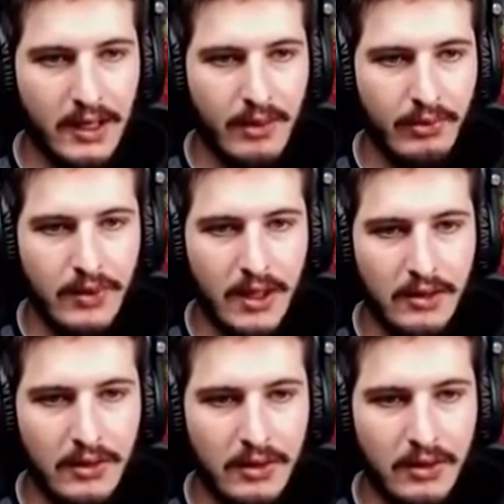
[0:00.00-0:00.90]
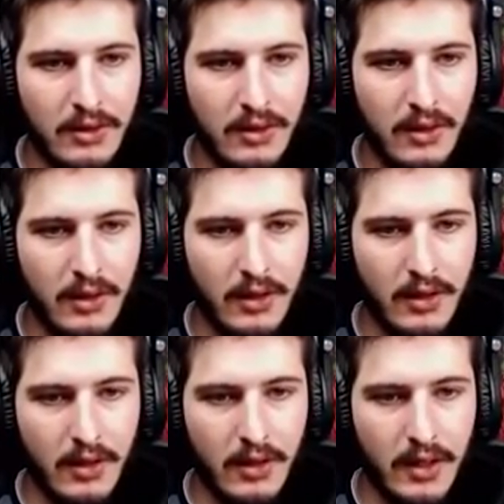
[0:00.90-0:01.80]
la bouteille d'eau.
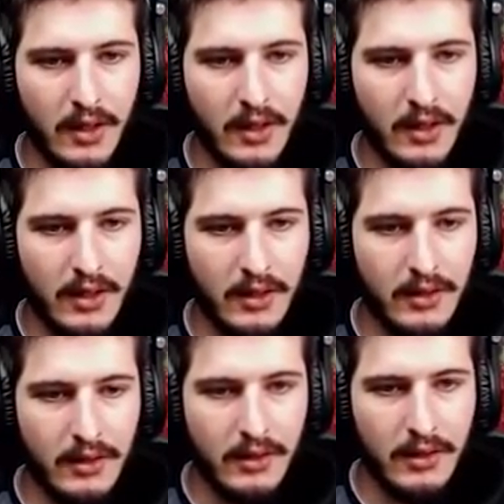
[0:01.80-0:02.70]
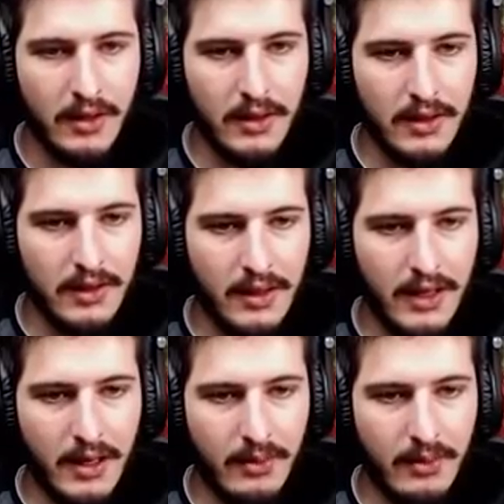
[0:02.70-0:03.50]
Euh, la